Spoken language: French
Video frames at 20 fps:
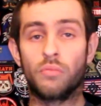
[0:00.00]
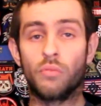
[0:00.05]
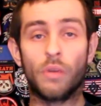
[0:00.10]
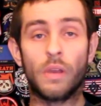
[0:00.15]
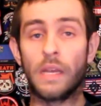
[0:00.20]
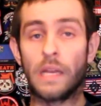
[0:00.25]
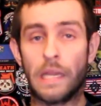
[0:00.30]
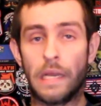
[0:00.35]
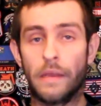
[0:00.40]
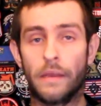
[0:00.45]

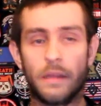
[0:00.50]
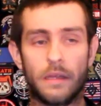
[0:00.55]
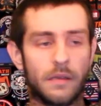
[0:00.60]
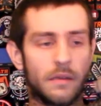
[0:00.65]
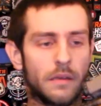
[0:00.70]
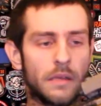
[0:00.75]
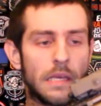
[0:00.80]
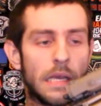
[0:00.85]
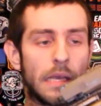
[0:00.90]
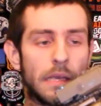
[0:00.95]
pour éclairer,
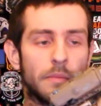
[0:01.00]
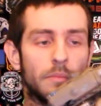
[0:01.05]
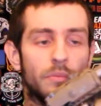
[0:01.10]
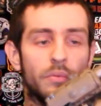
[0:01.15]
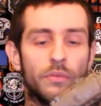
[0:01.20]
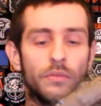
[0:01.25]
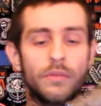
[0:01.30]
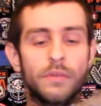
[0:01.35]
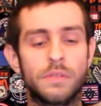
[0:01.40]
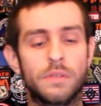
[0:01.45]
il n'y a rien de
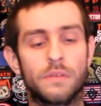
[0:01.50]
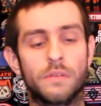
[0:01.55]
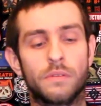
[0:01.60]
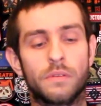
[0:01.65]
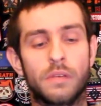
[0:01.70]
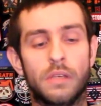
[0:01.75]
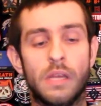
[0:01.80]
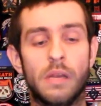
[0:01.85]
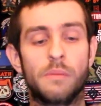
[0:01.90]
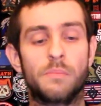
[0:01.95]
plus.
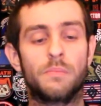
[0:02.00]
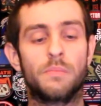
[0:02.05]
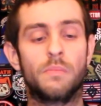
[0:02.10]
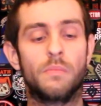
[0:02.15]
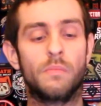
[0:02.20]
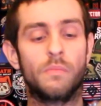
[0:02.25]
Qui a